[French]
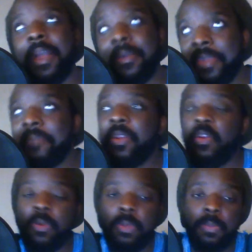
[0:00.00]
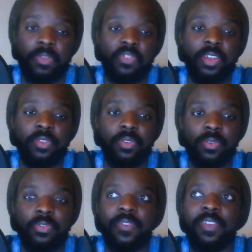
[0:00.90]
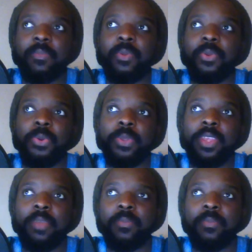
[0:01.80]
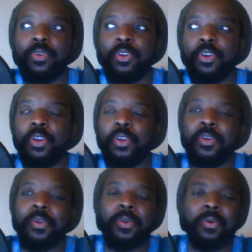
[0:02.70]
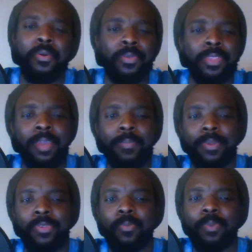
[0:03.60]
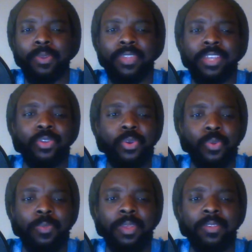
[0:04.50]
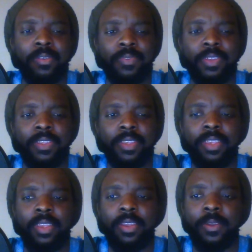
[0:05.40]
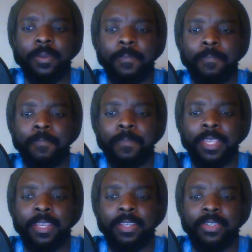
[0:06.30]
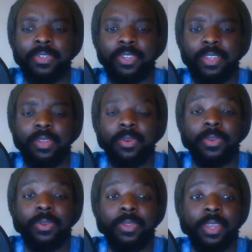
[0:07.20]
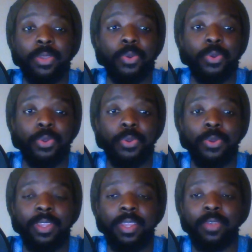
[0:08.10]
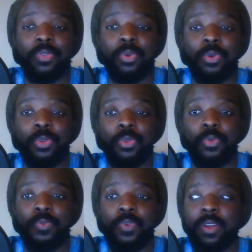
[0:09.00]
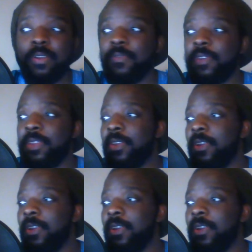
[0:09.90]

aimé le premier Percy Jackson. J'avais aimé le côté un peu, euh, on dirait presque personnage de comics en fait. Et euh, j'étais donc euh, très curieux et très heureux de voir en fait